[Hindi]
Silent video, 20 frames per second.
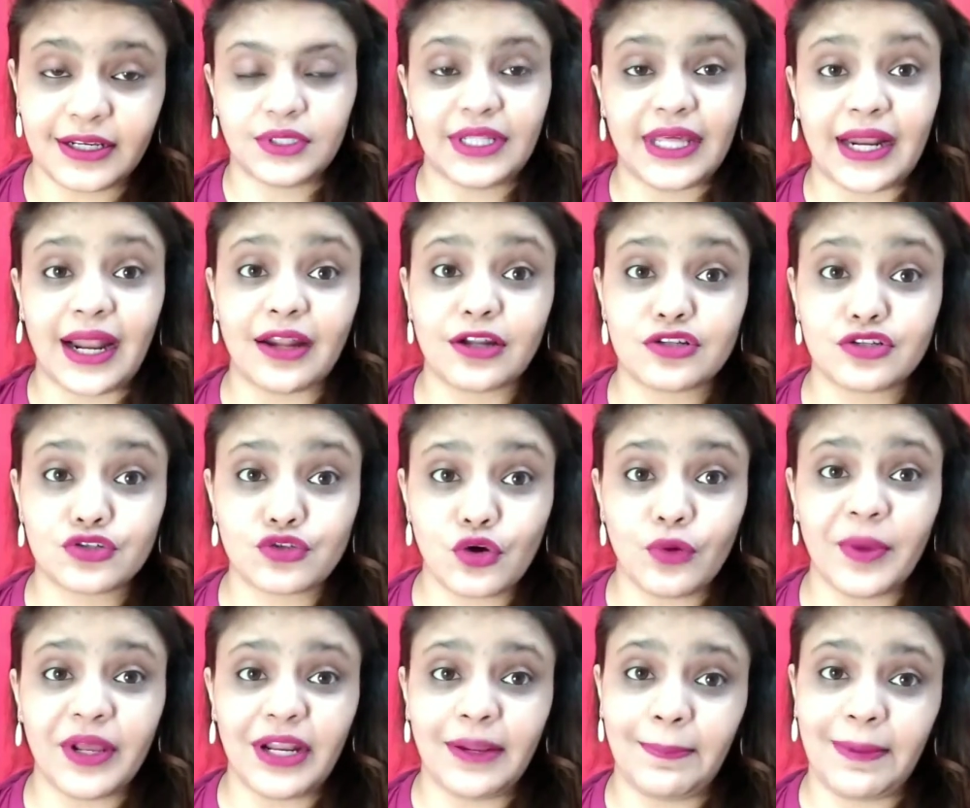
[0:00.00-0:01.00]
देर आर
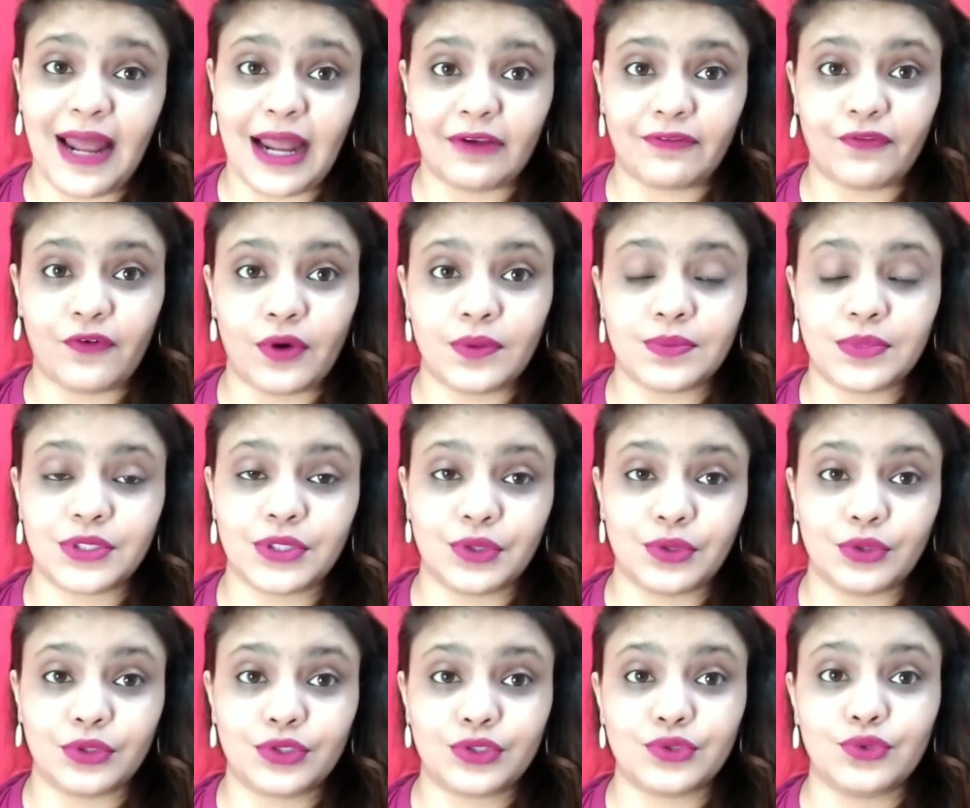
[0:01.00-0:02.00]
सो मेनी प्लेटफॉर्म्स यू
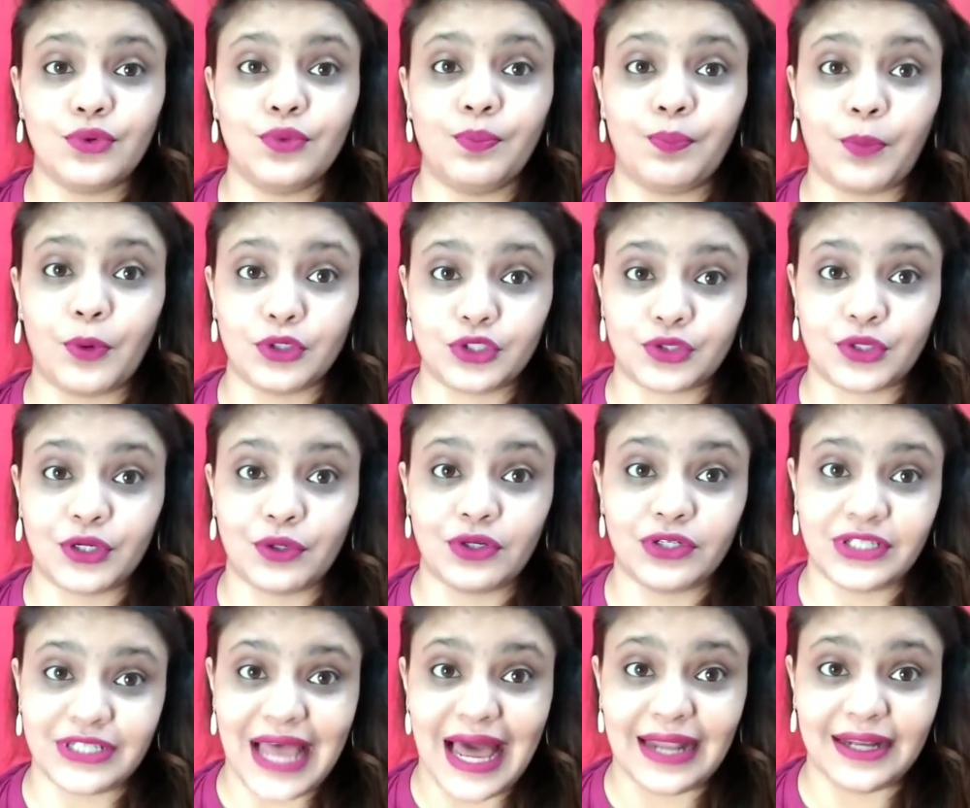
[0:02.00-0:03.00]
नो टू पोर्ट्रे
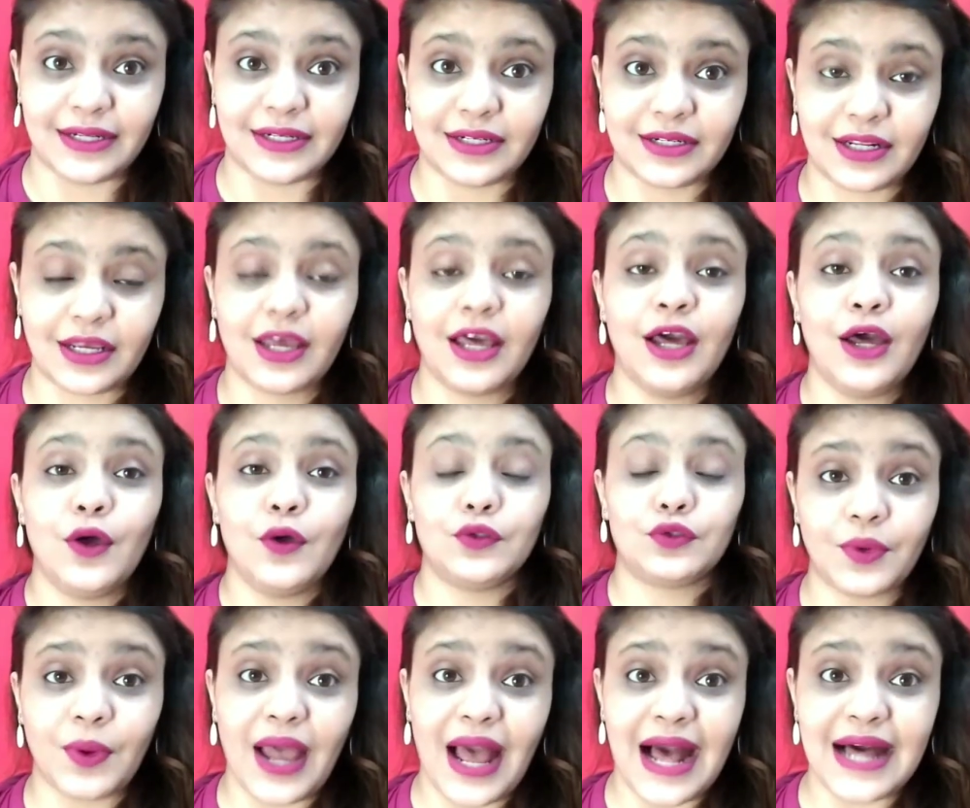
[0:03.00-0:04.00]
योर
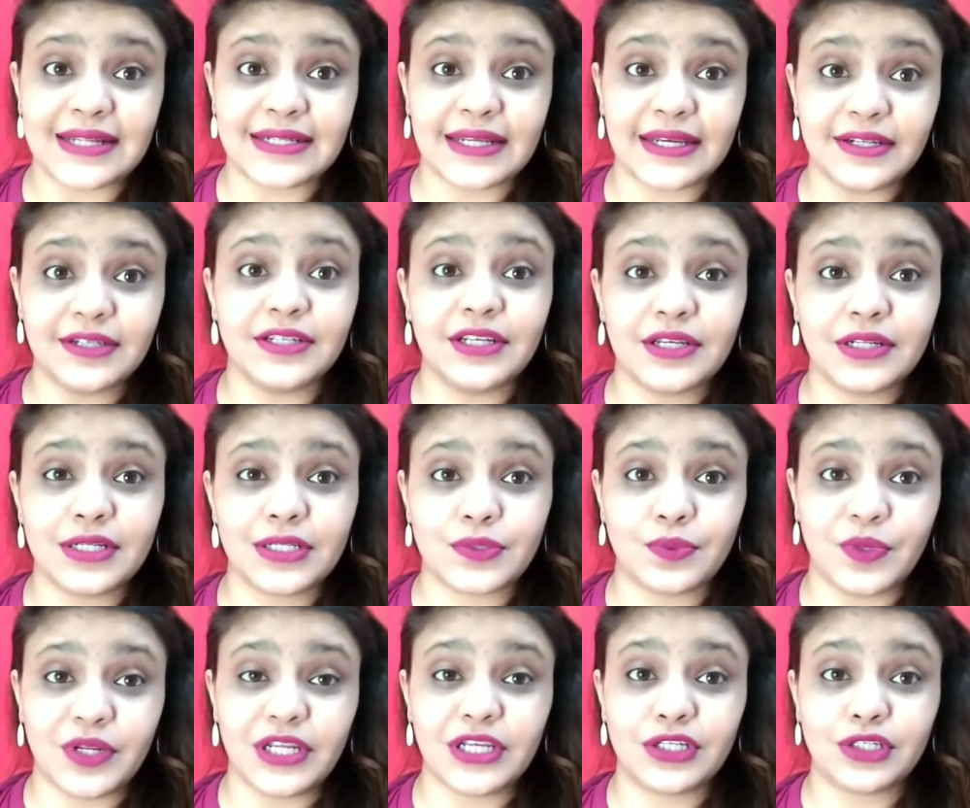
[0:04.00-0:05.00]
टैलेंट एज इंडियंस
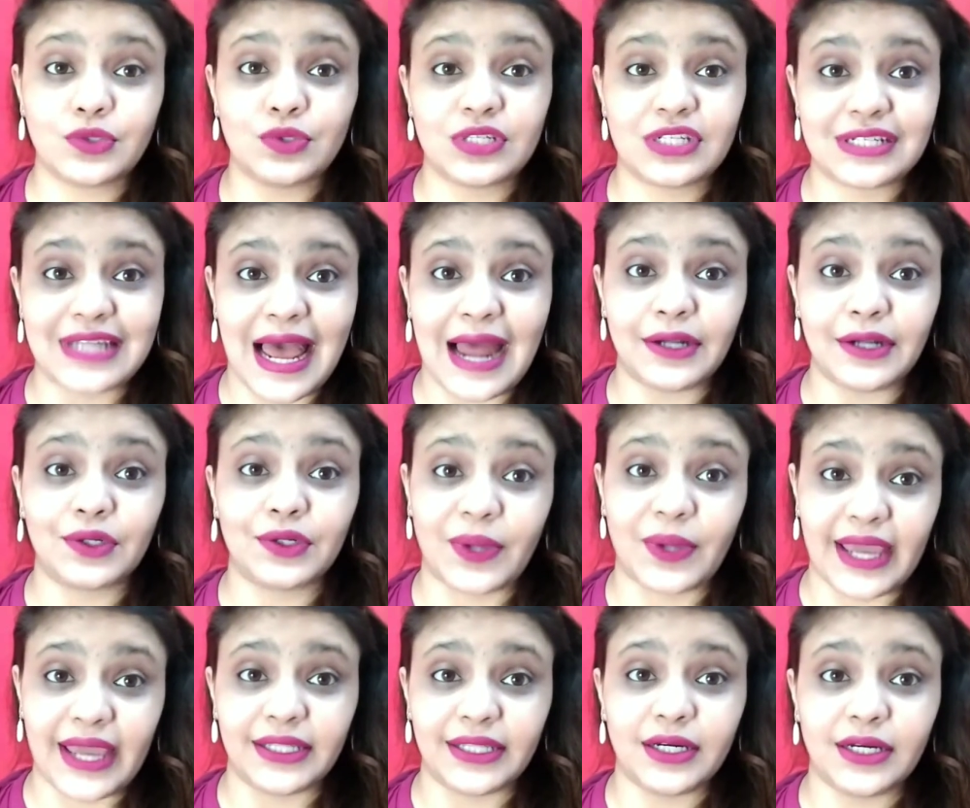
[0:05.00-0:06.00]
वी नीड टू स्टैंड
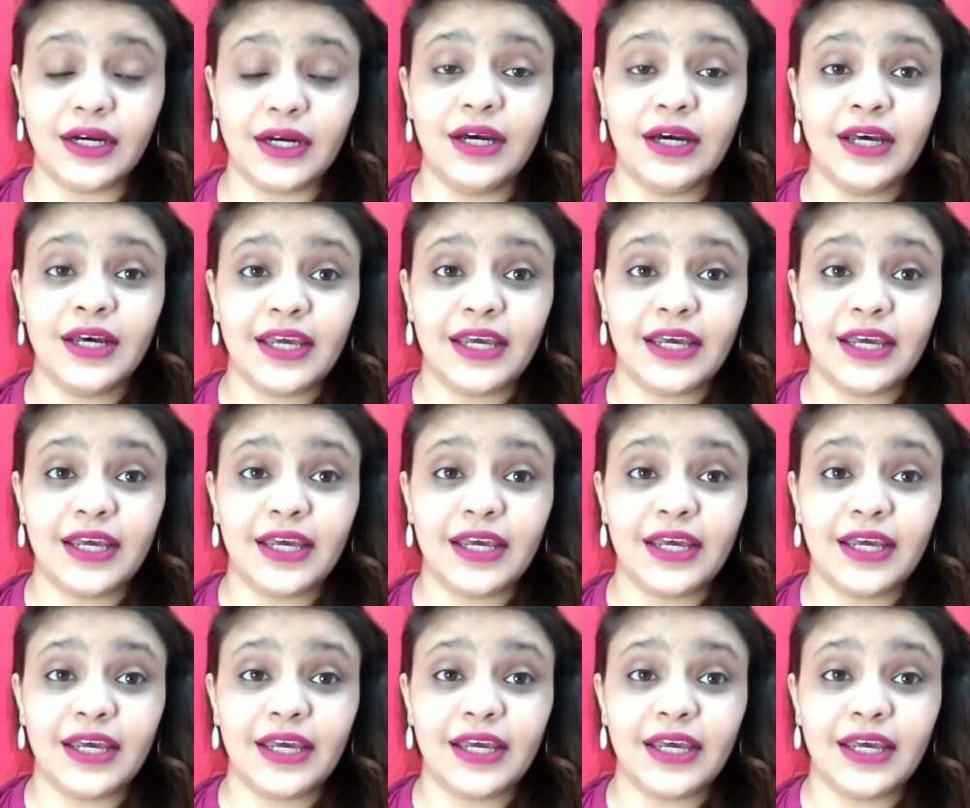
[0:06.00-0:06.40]
together